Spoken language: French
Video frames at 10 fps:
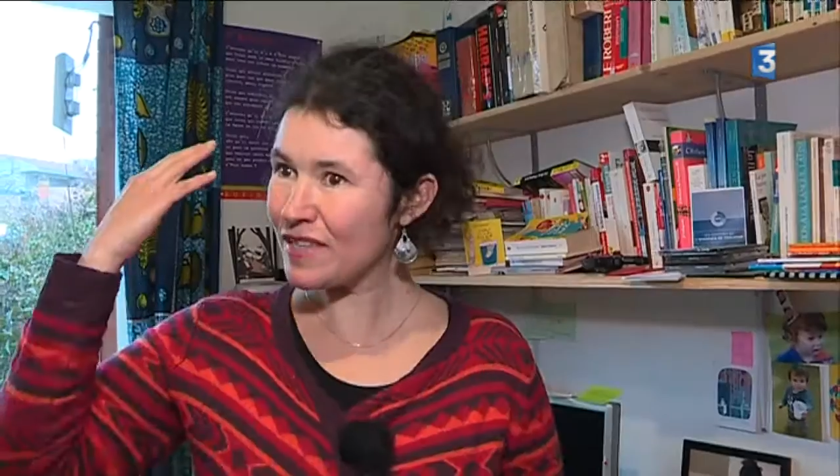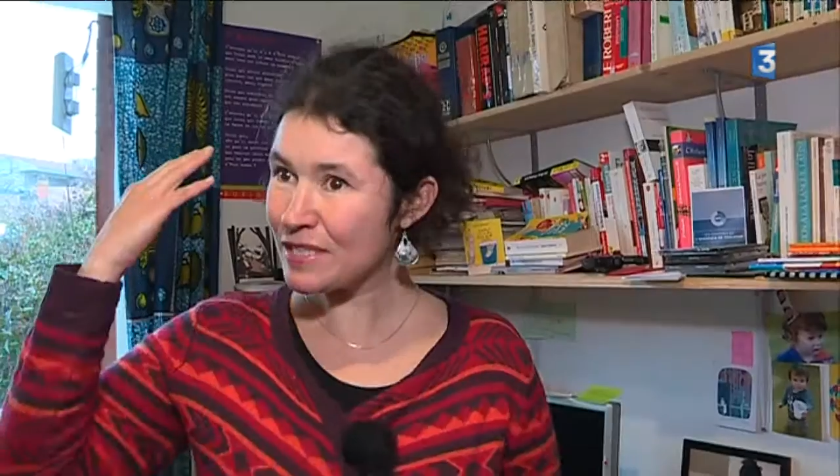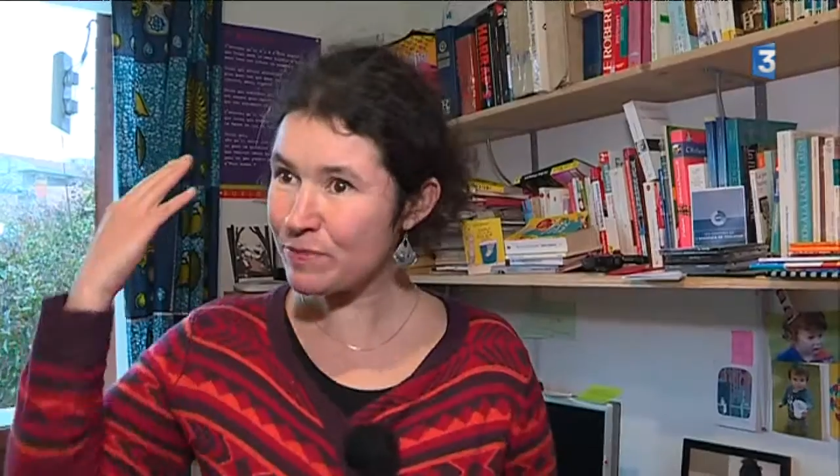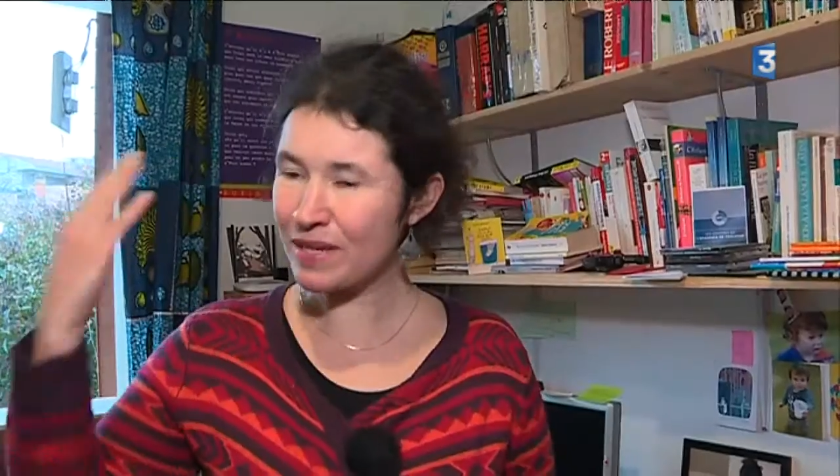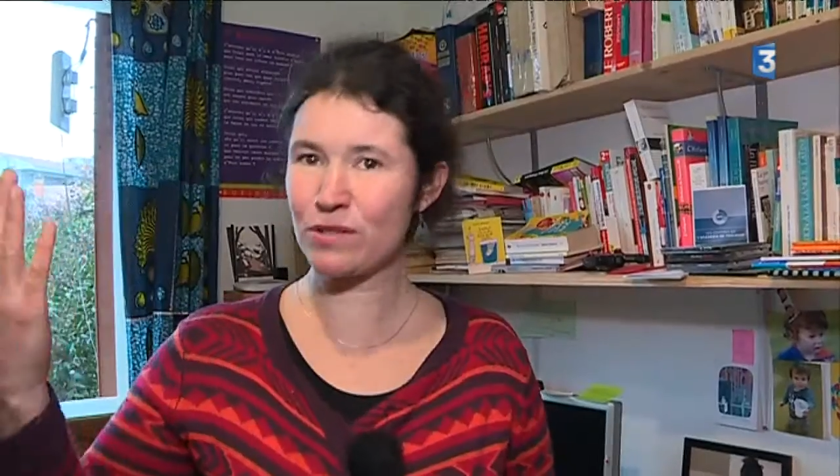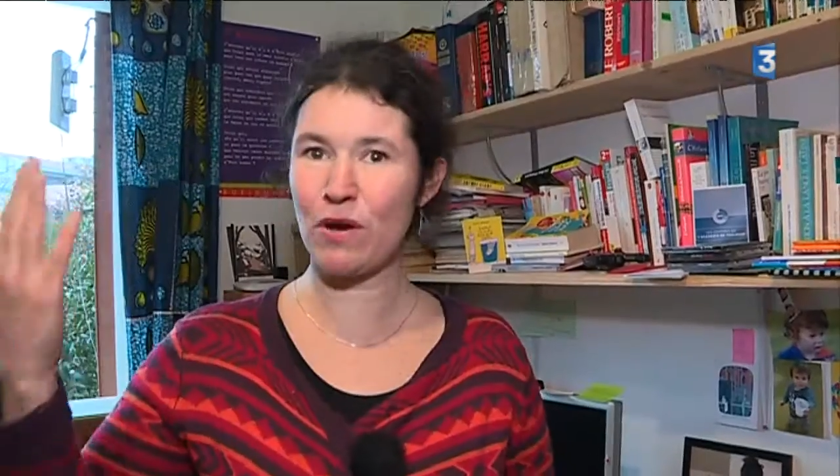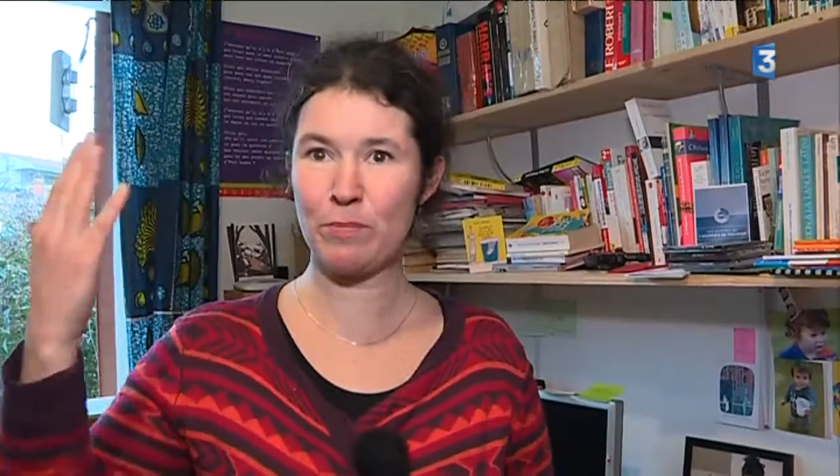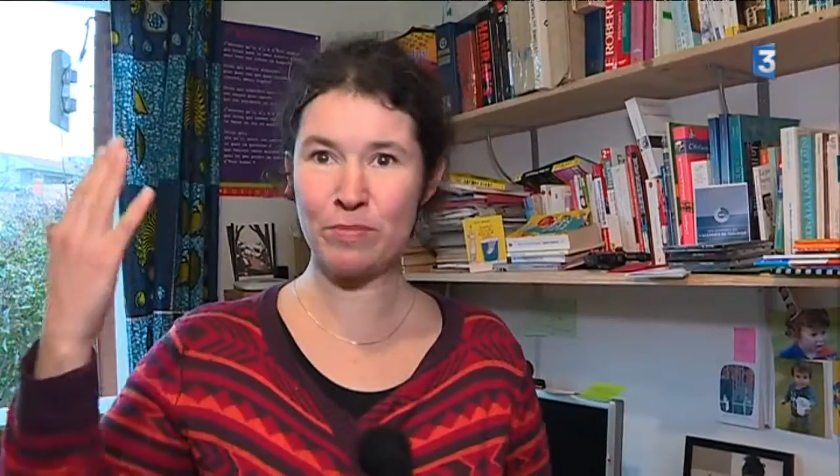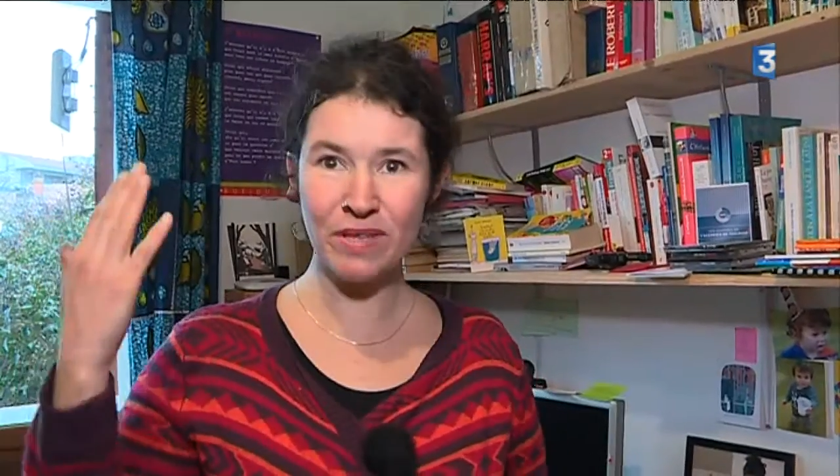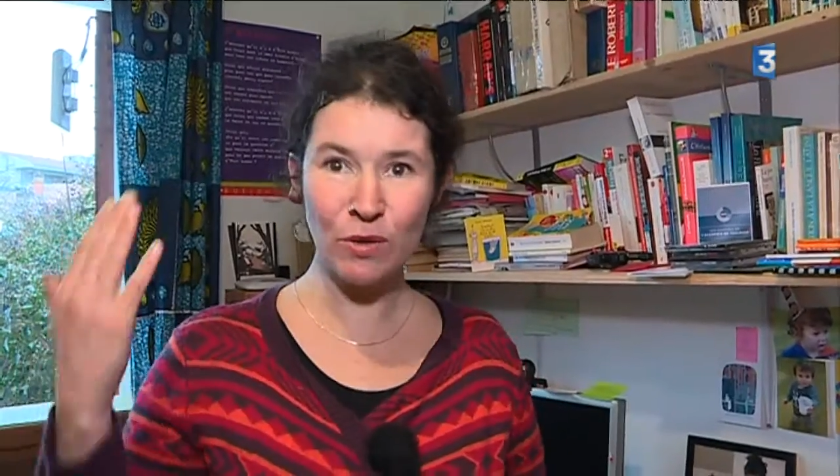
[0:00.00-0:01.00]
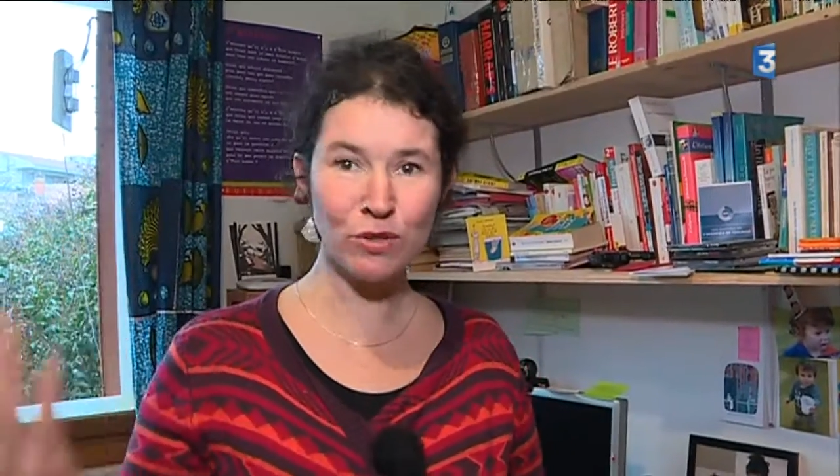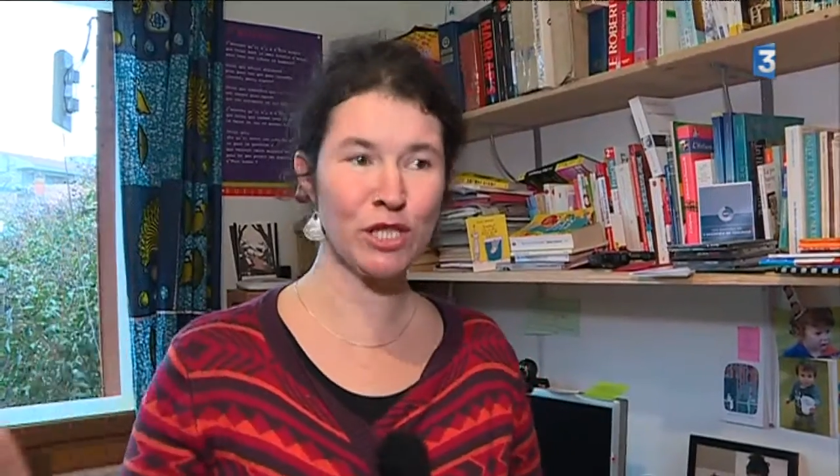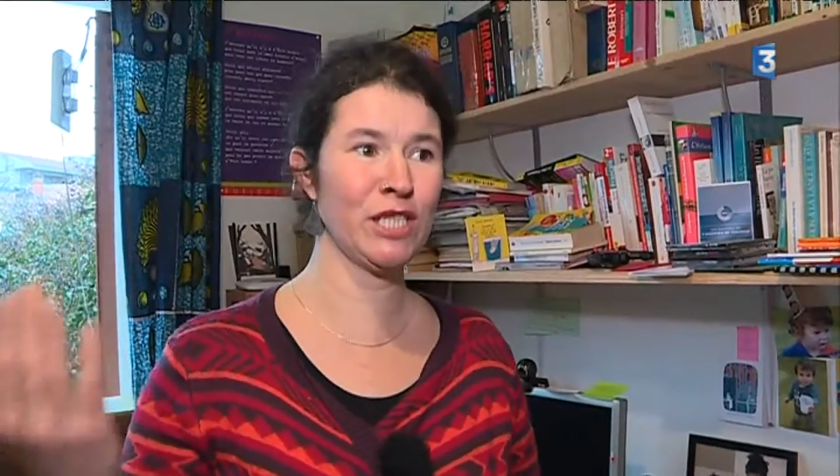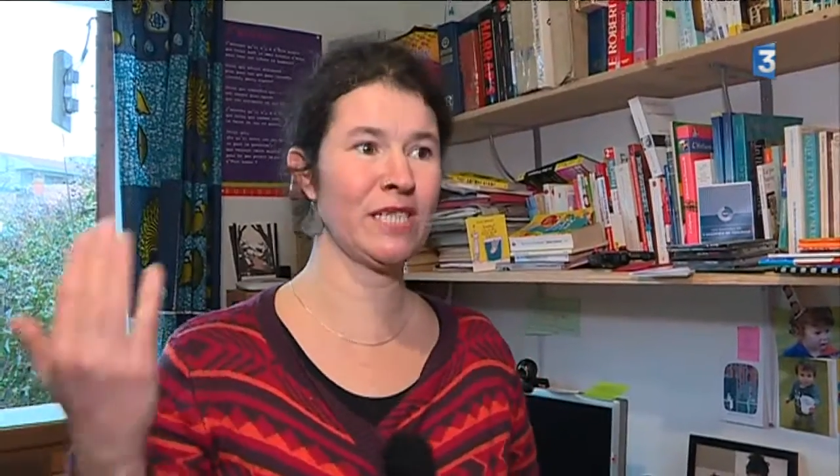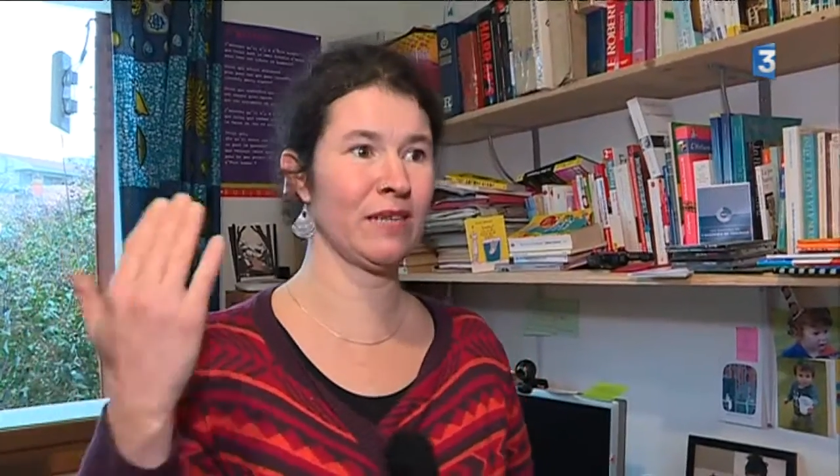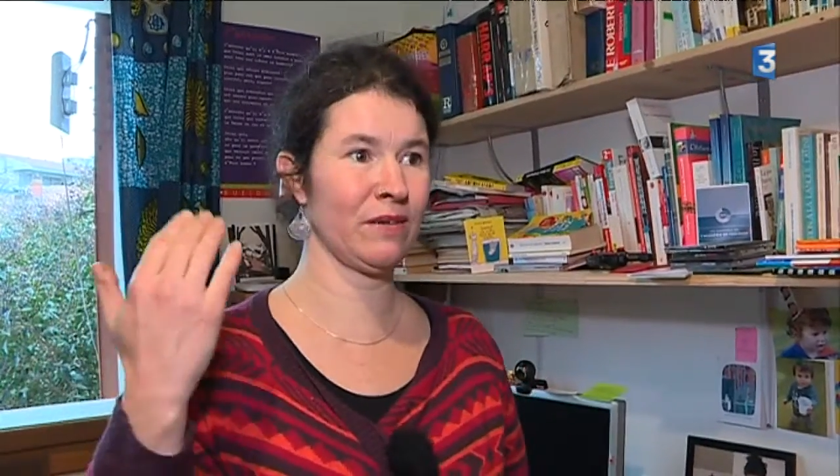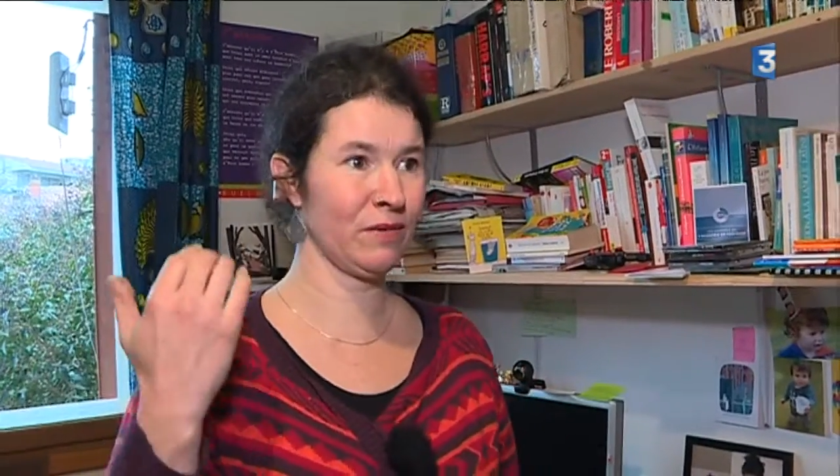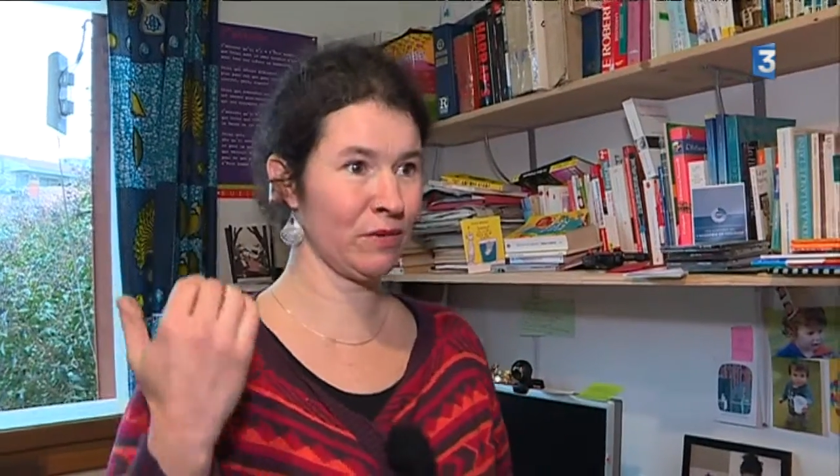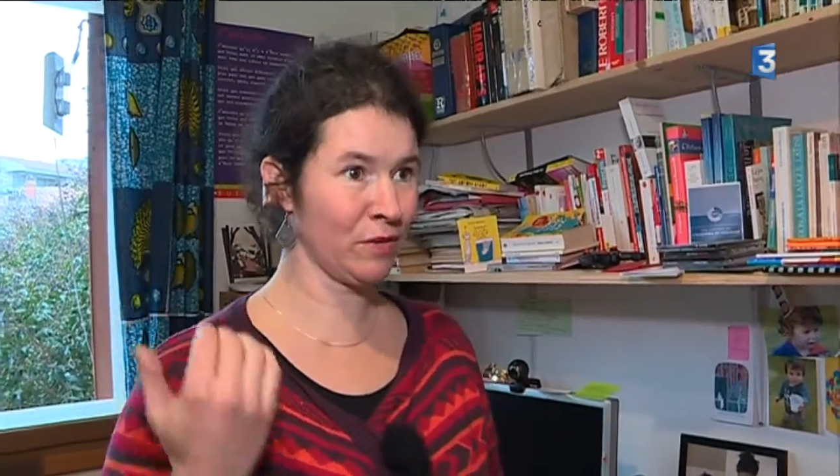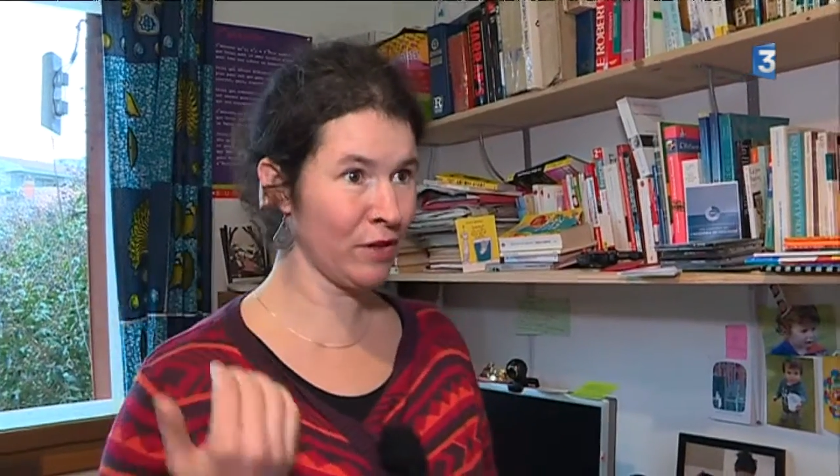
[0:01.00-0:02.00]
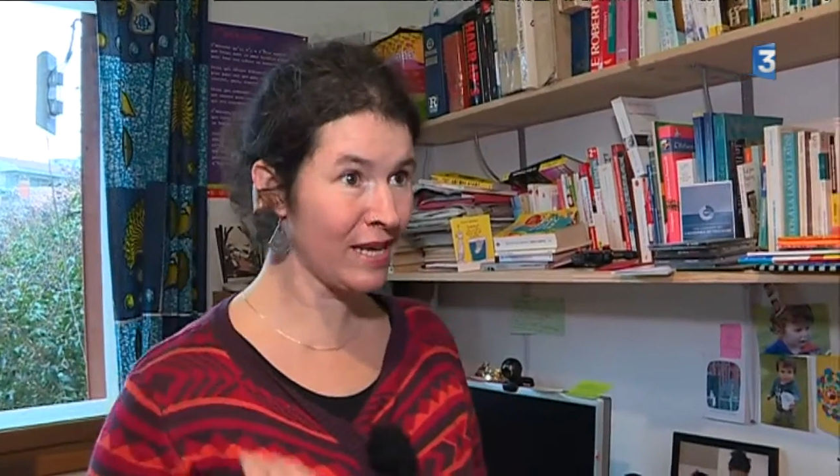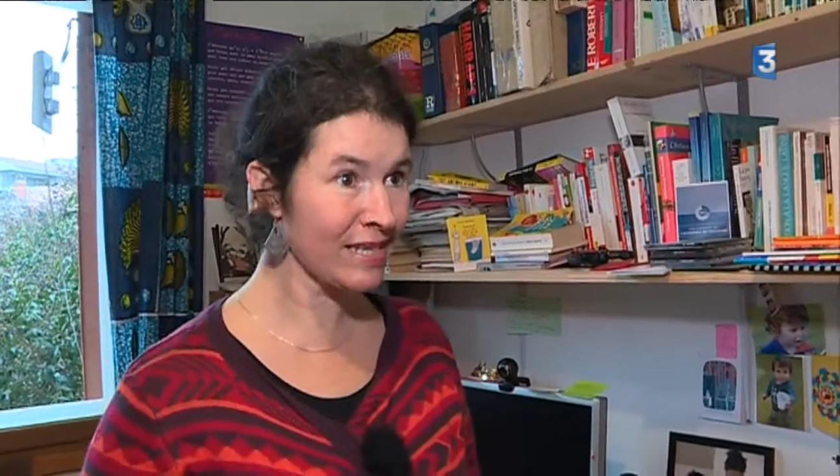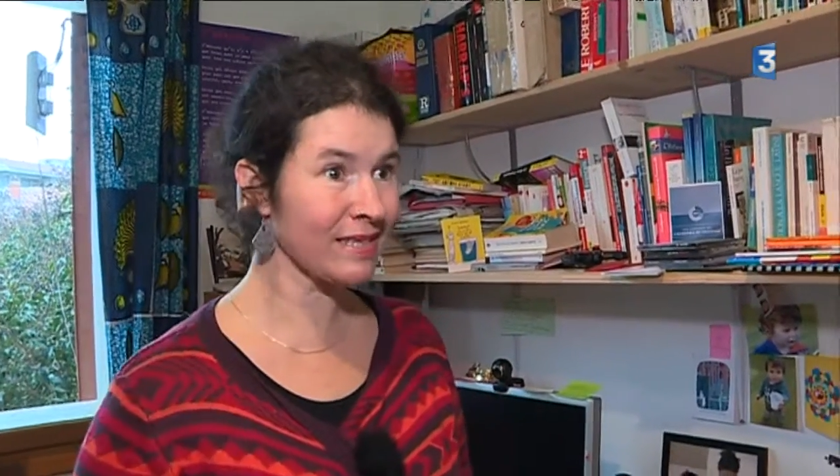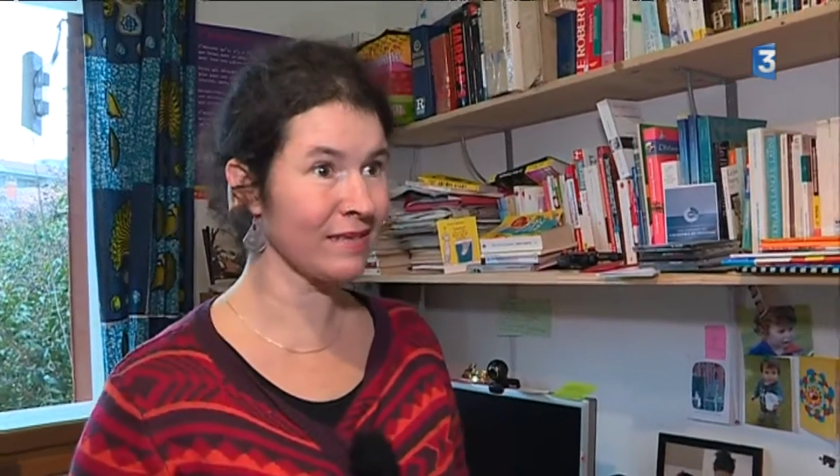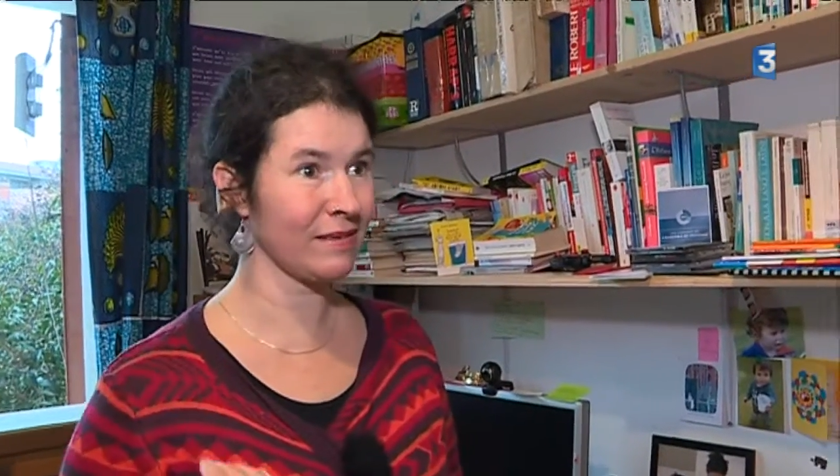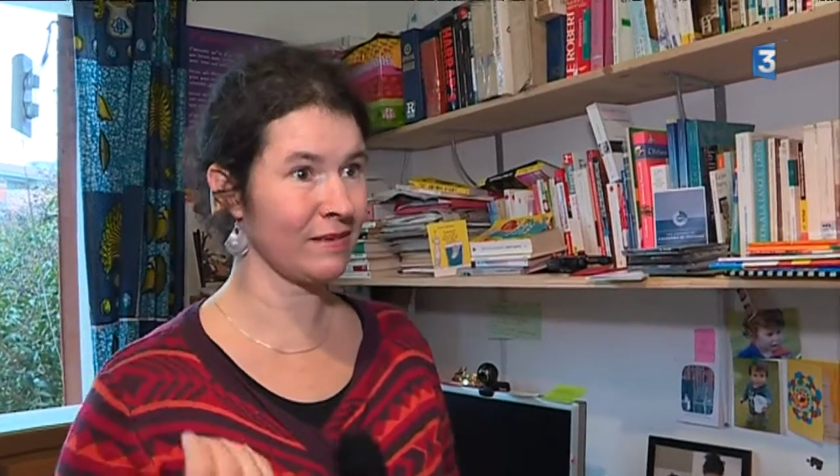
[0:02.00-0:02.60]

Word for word: inspecteur pédagogique de lettres